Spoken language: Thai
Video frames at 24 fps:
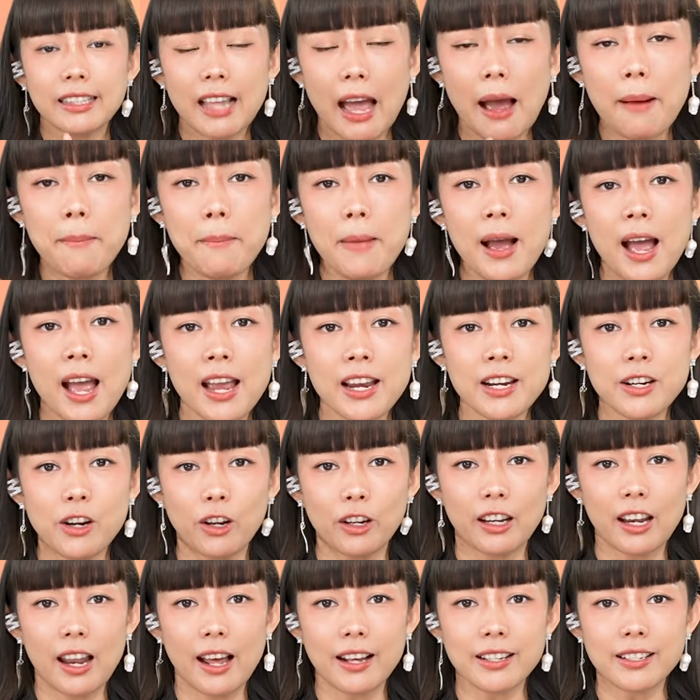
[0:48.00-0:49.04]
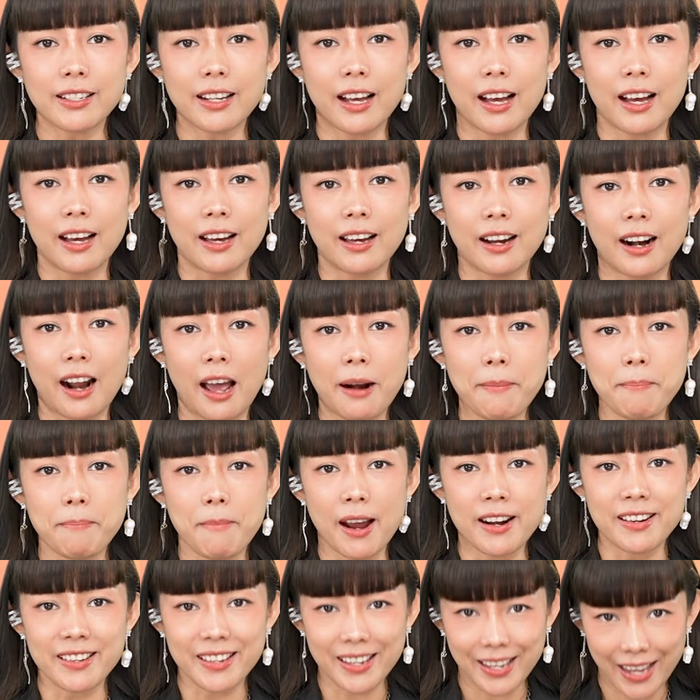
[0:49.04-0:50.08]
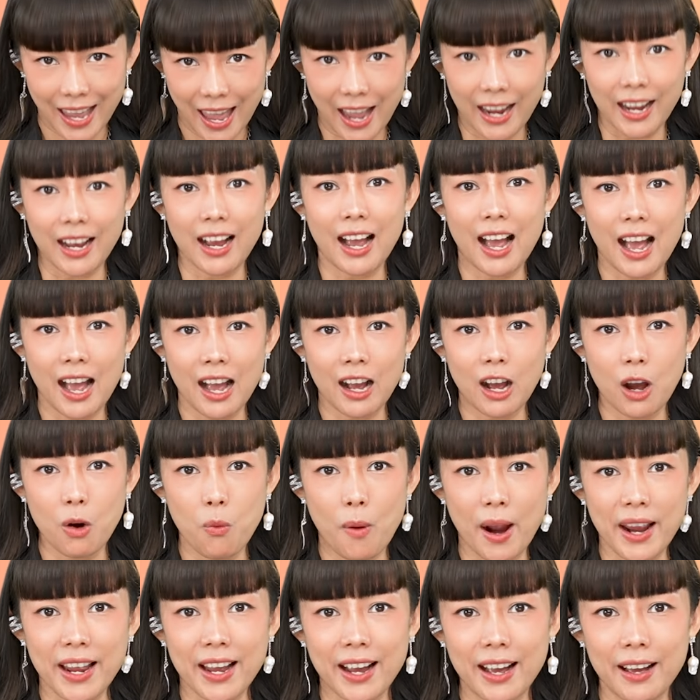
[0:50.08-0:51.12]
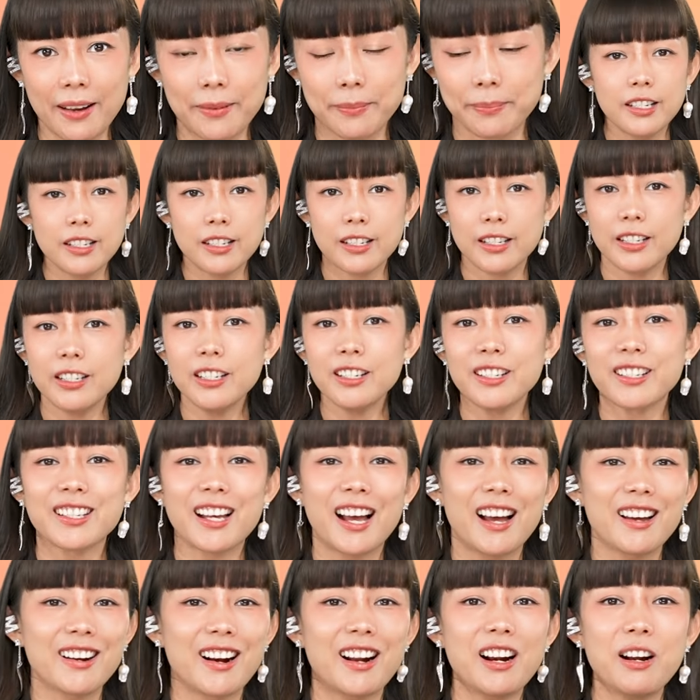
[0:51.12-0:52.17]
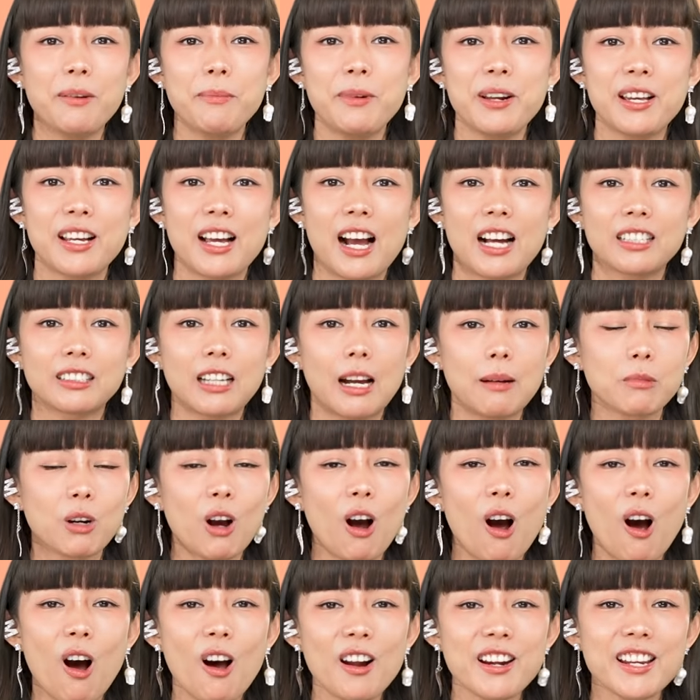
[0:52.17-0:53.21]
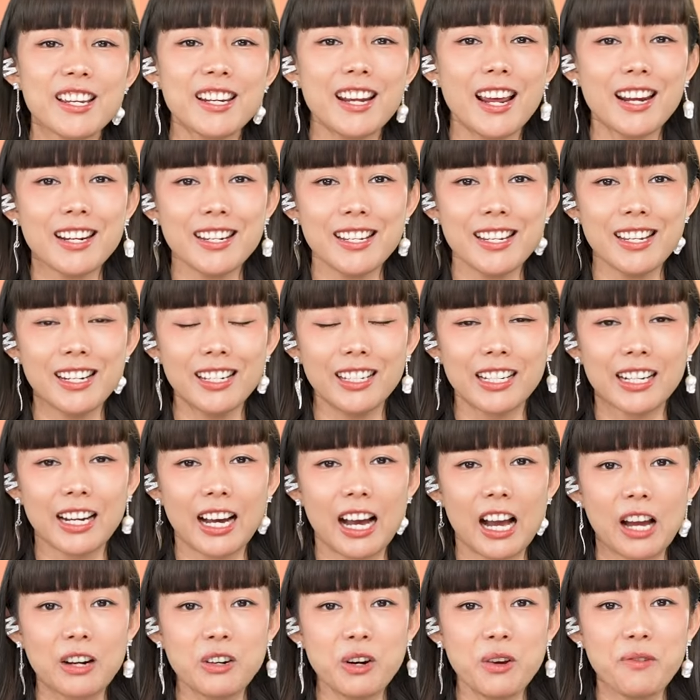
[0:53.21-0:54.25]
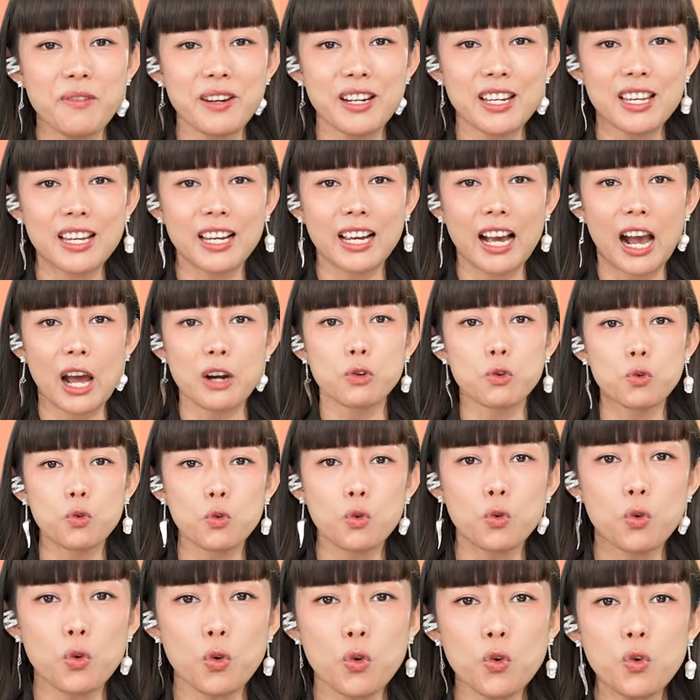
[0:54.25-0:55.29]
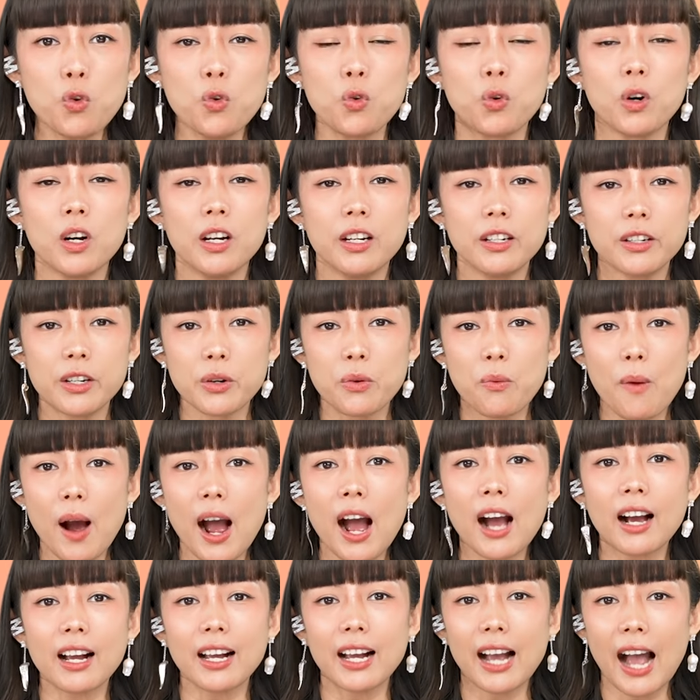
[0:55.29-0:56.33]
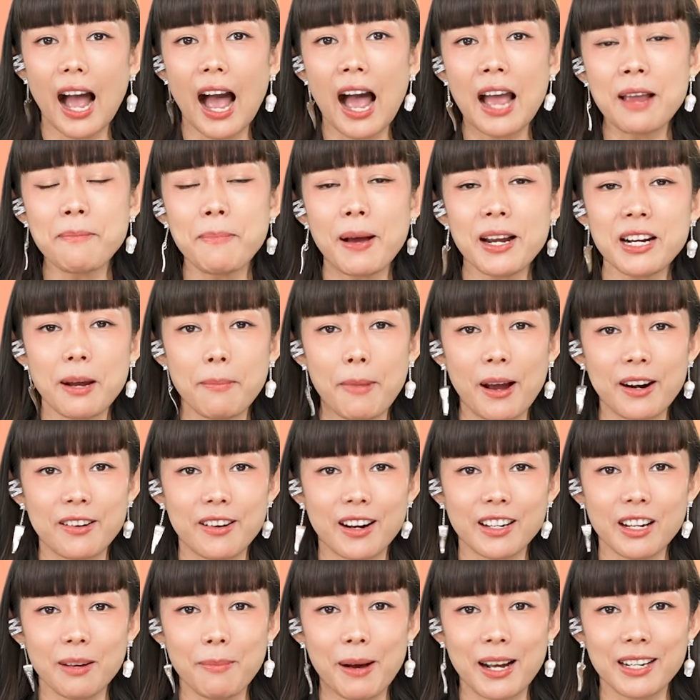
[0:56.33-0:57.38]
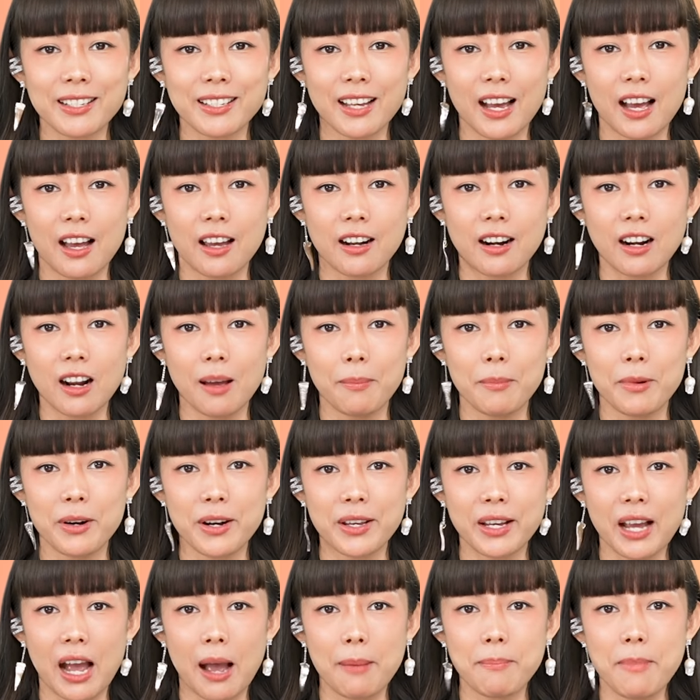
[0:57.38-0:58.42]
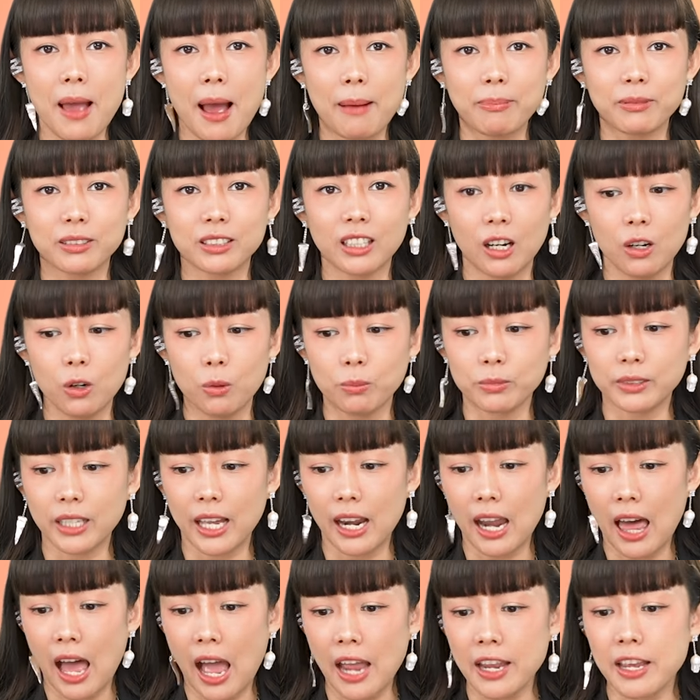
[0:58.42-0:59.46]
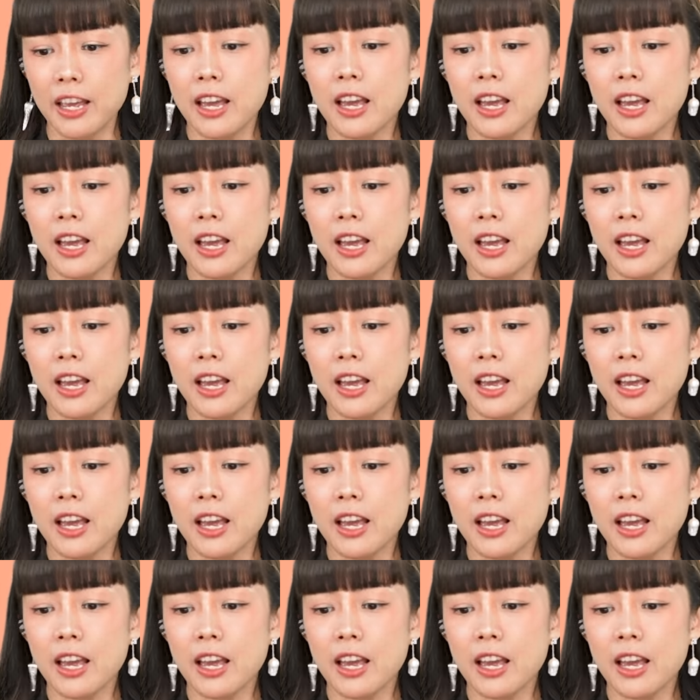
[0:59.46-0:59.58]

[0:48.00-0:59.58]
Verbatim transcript: ทำให้ดอลลาร์สหรัฐมันแข็งค่าเข้าไว้ค่ะซึ่งสหรัฐอเมริกาทำข้อนี้ได้ดีเลยนะคะ ด้วยวิธีการฟู้ หรือว่าขายพันธบัตรรัฐบาลสหรัฐอเมริกาแบบถล่มทลาย